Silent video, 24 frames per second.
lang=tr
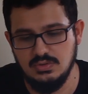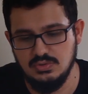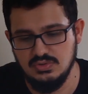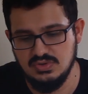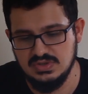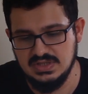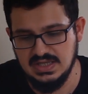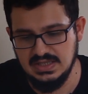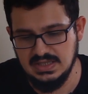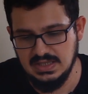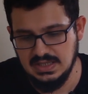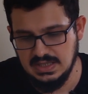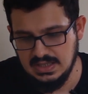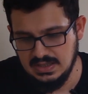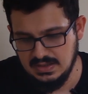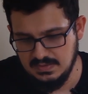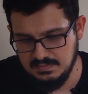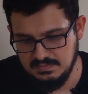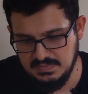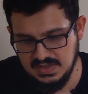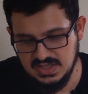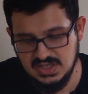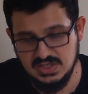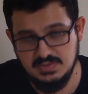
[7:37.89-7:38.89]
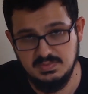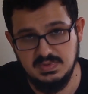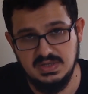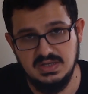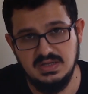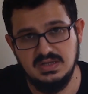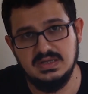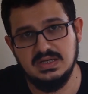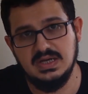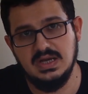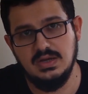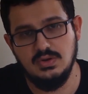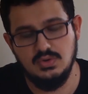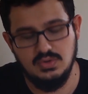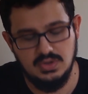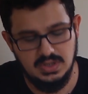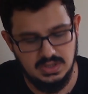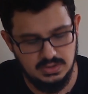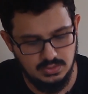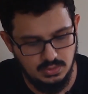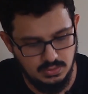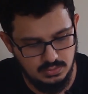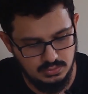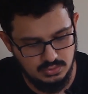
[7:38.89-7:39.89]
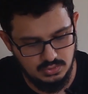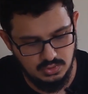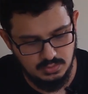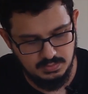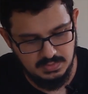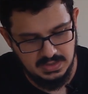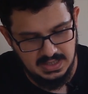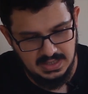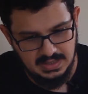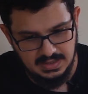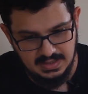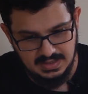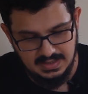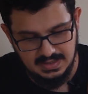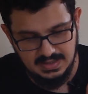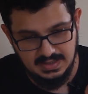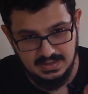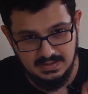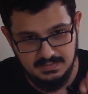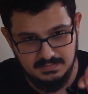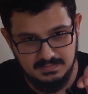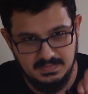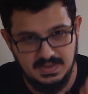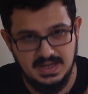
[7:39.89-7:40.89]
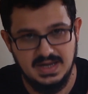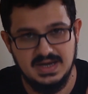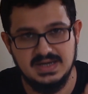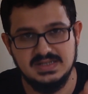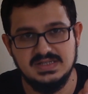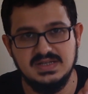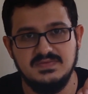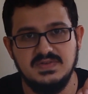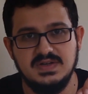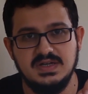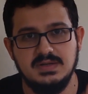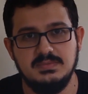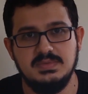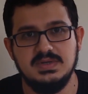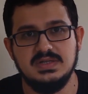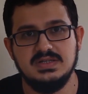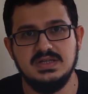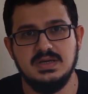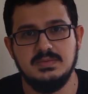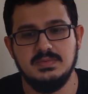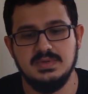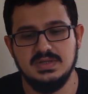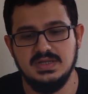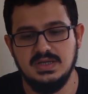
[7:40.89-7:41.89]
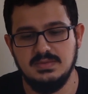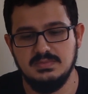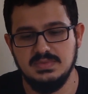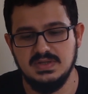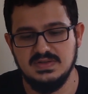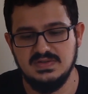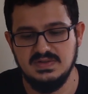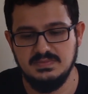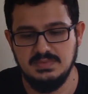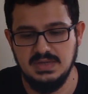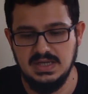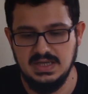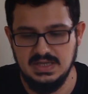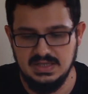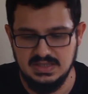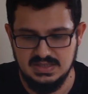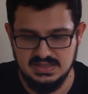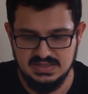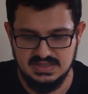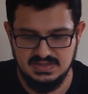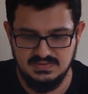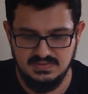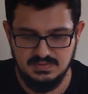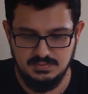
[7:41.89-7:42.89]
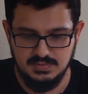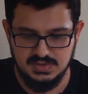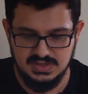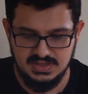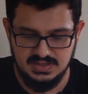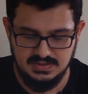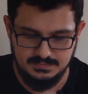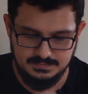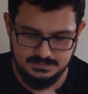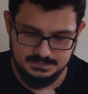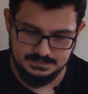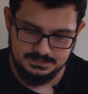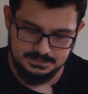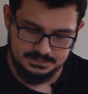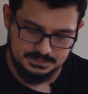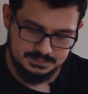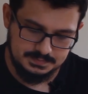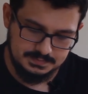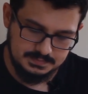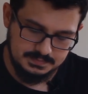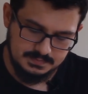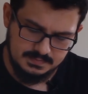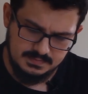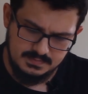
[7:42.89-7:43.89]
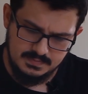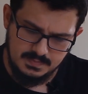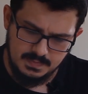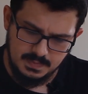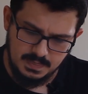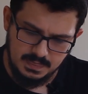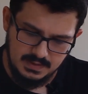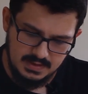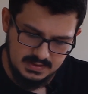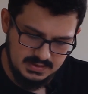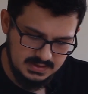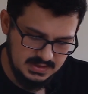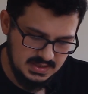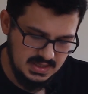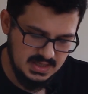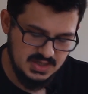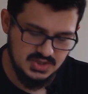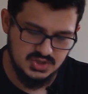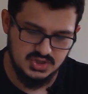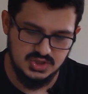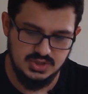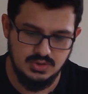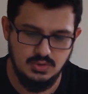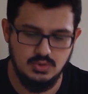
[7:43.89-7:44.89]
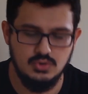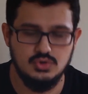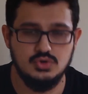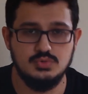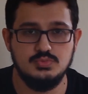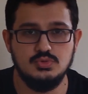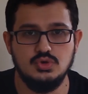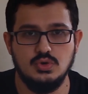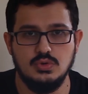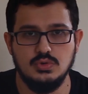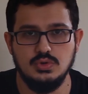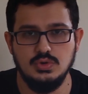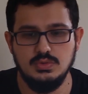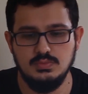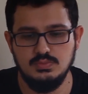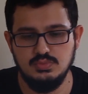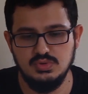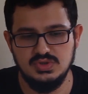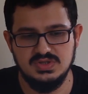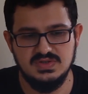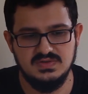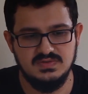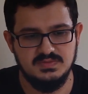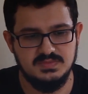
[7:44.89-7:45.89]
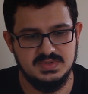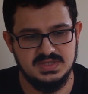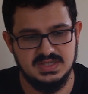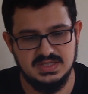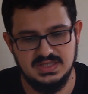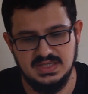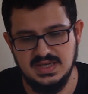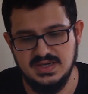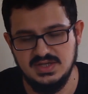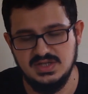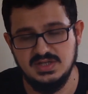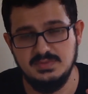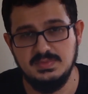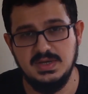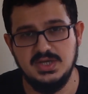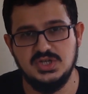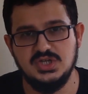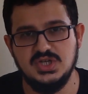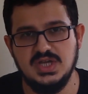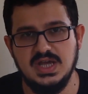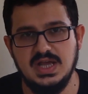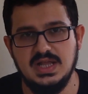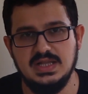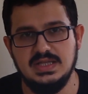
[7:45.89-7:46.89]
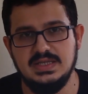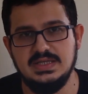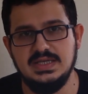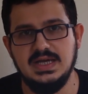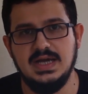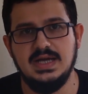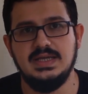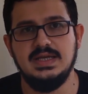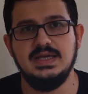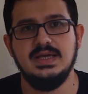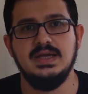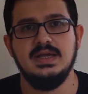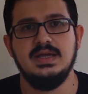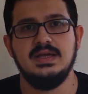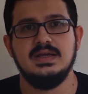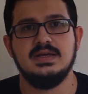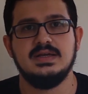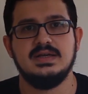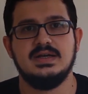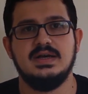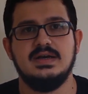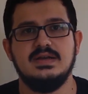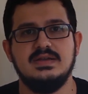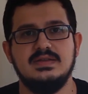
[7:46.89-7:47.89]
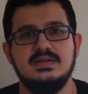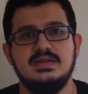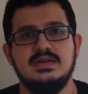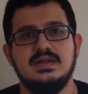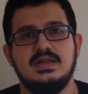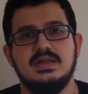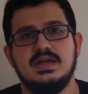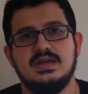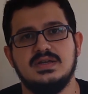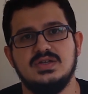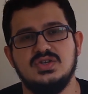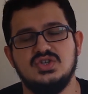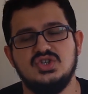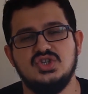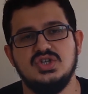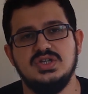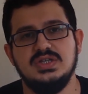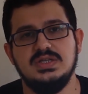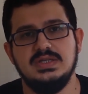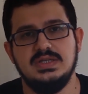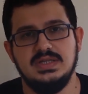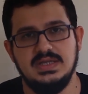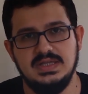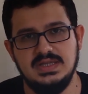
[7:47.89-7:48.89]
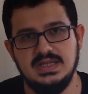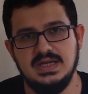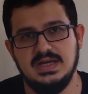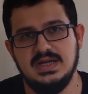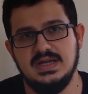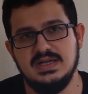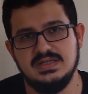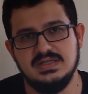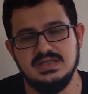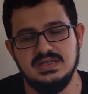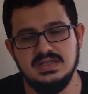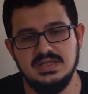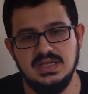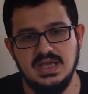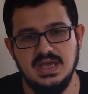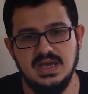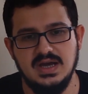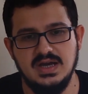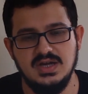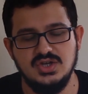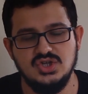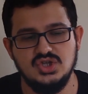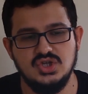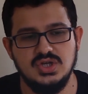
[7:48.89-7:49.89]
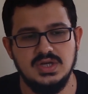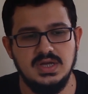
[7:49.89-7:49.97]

O yüzden 5 mililitreye örneği doldurup her seferinde bir damla damlatıp sıvımızın GH'ını ölçmüş olduk. Bu sıvımızın GH'i 5 geldi. Yani karidinalar için ideal GH.